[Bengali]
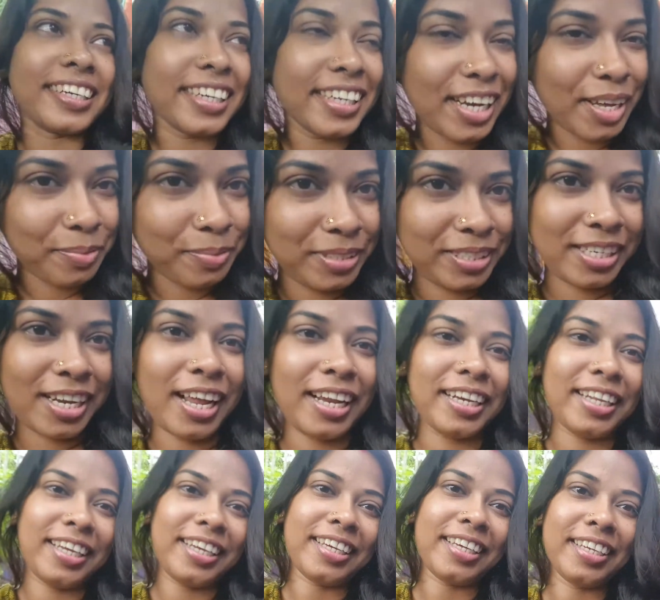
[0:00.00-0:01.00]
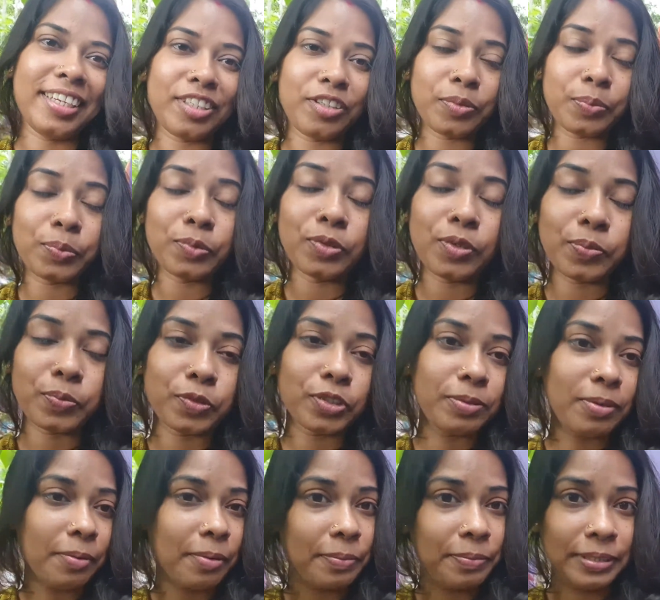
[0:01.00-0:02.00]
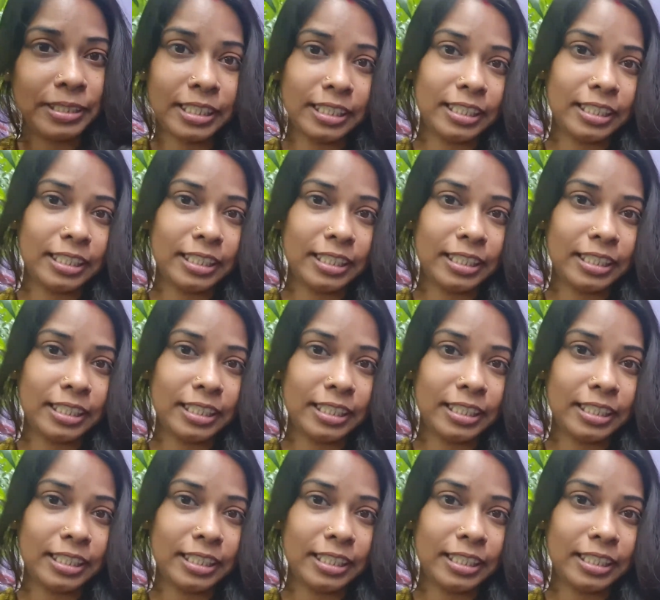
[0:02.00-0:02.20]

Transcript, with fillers: গেলাম স্নানে তো পুরোপুরিভাবে ভিজে